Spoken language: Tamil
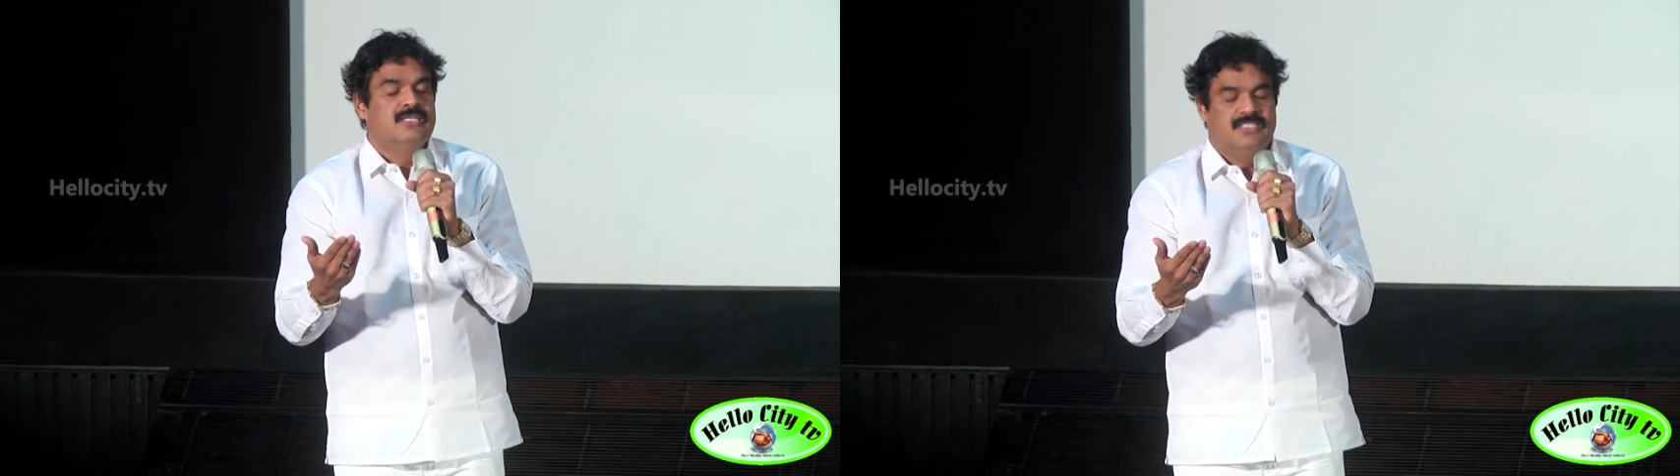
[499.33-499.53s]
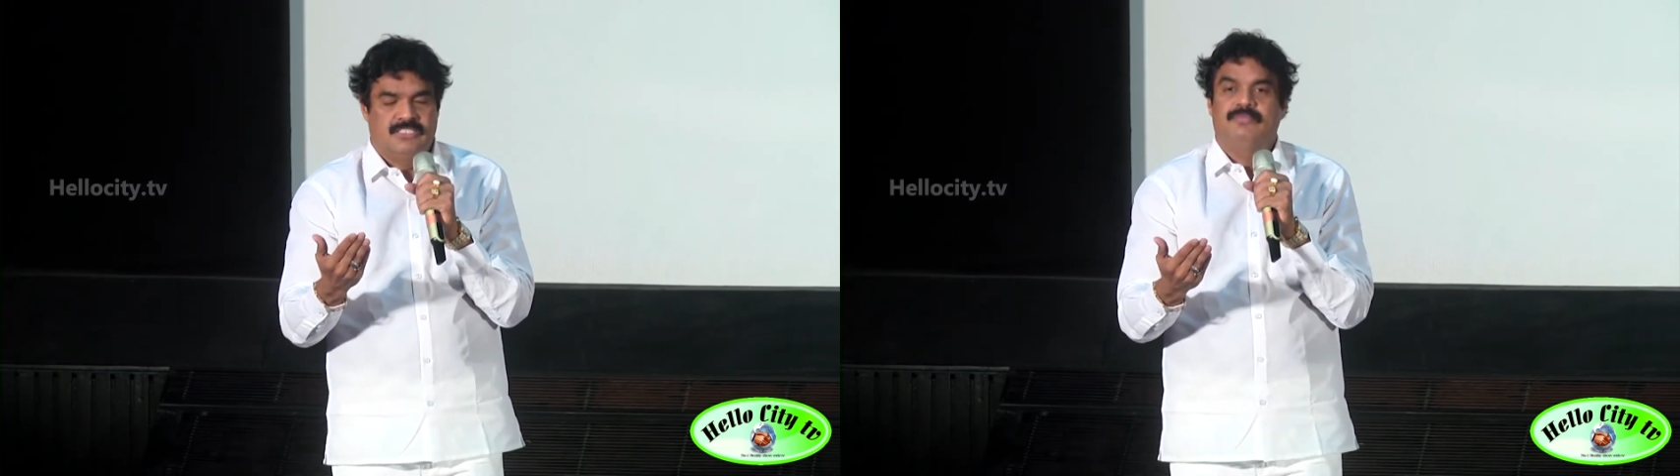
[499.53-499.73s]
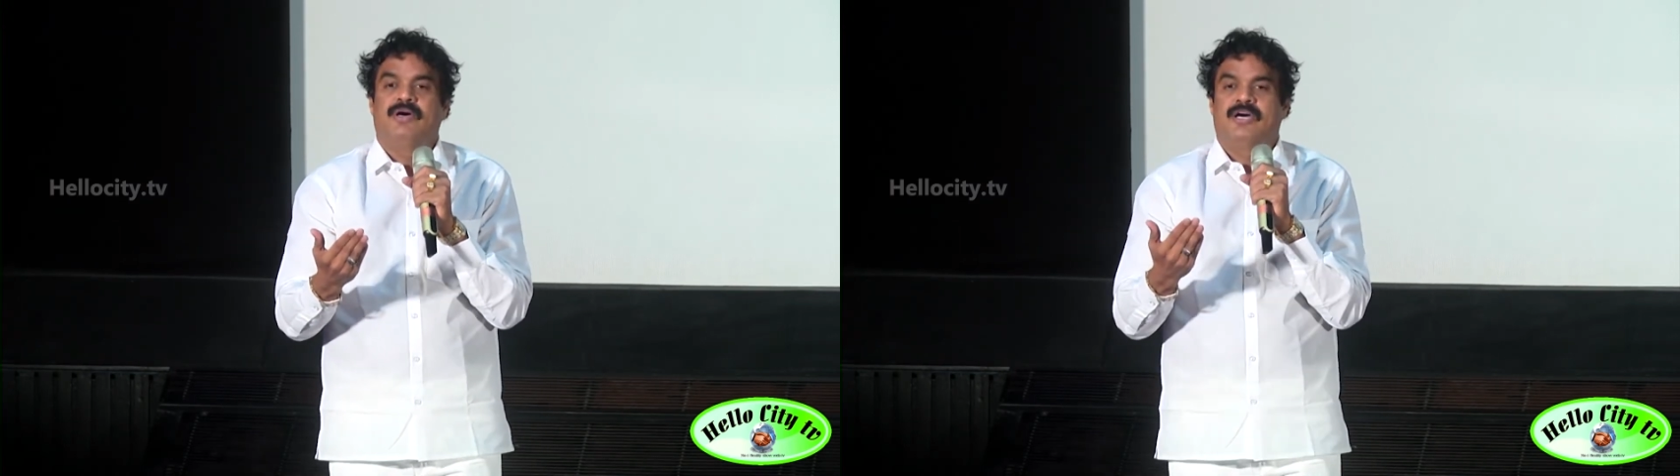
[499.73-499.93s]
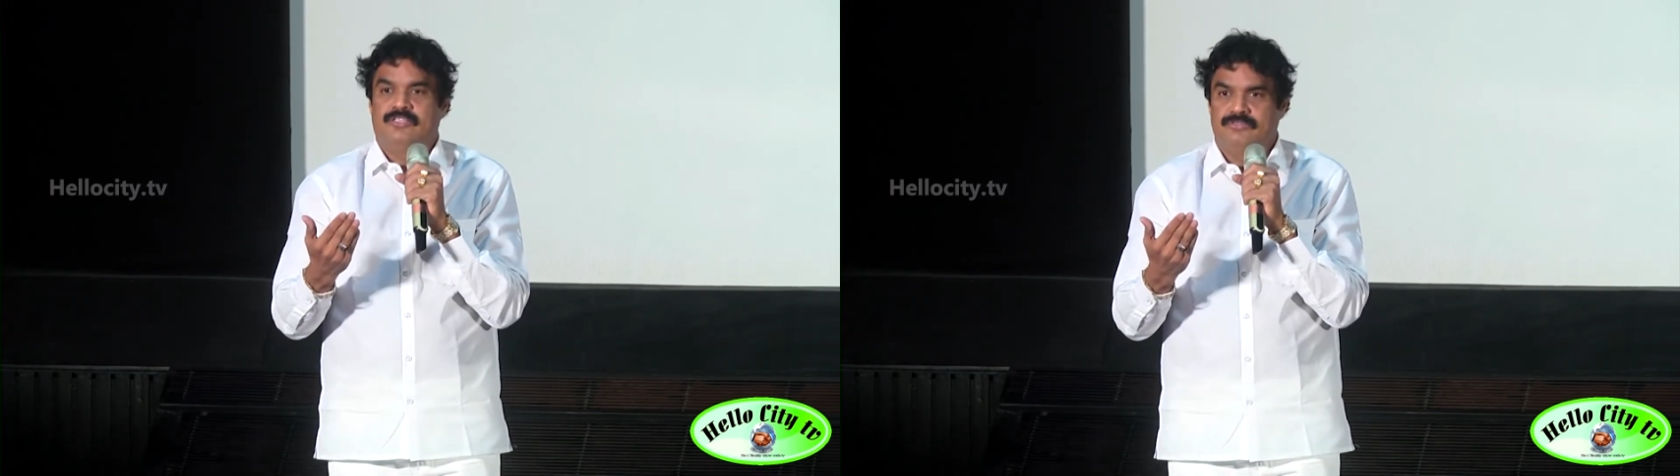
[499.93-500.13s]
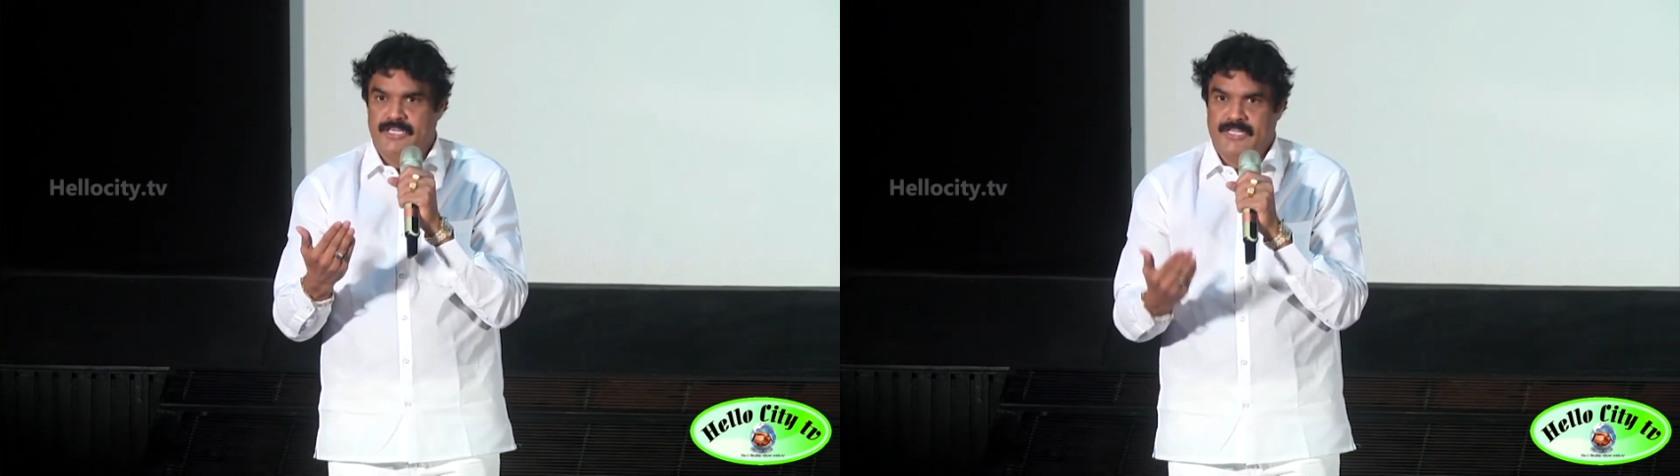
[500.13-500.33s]
நிச்சயமாக
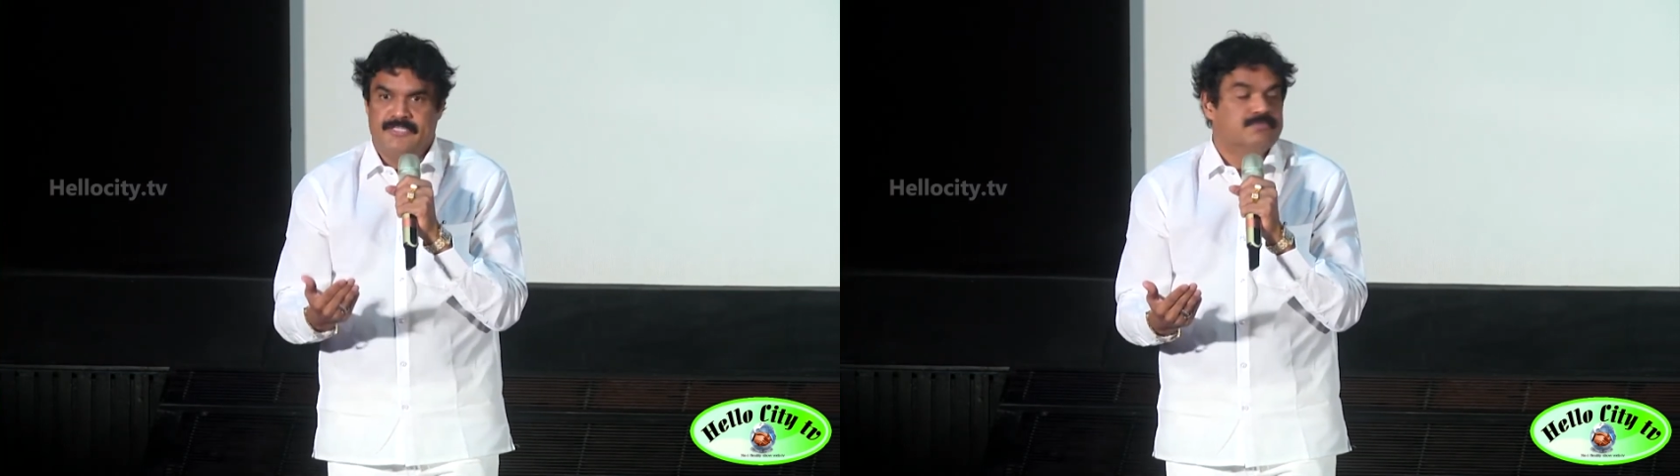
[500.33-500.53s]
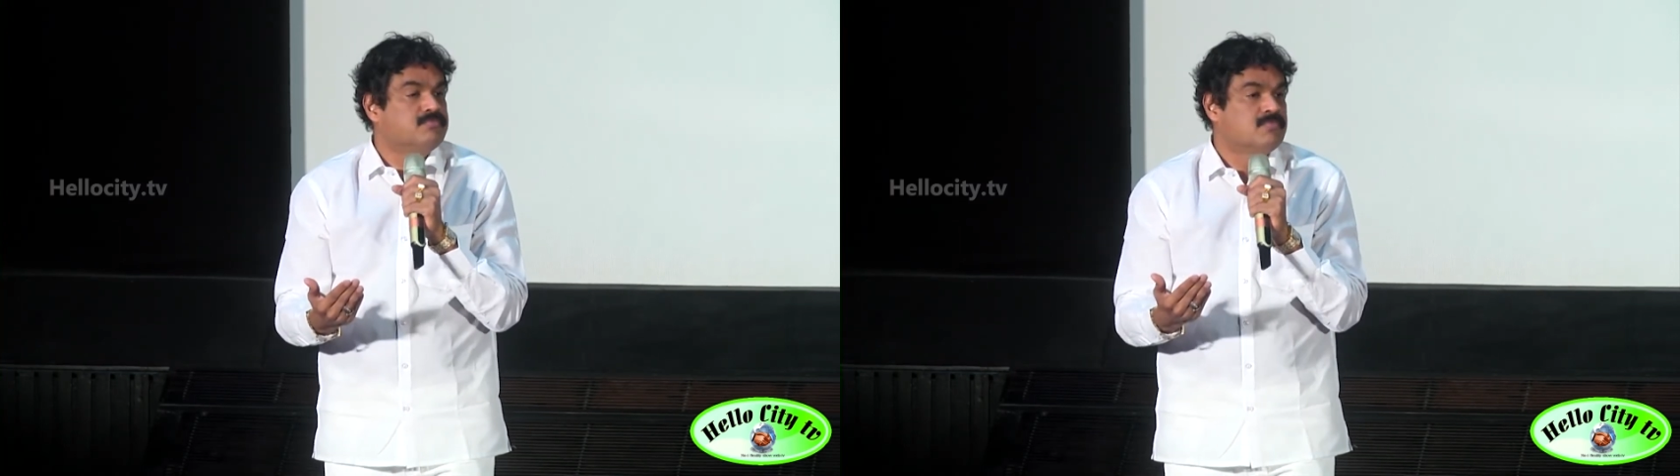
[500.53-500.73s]
அதுவும் கிடைக்கும்